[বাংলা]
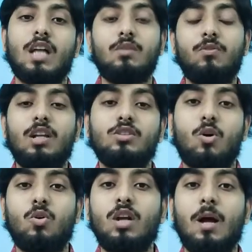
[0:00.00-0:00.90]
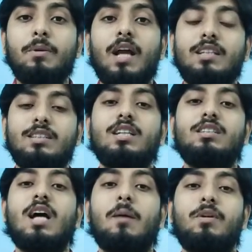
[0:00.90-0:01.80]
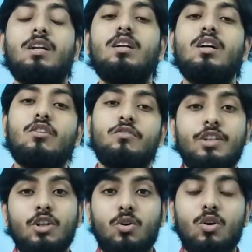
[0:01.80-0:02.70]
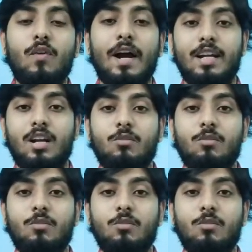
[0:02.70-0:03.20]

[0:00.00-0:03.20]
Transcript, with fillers: তার ফলে তখন আপনি আস্তে আস্তে আপনার ভিডিওগুলো ভাইরাল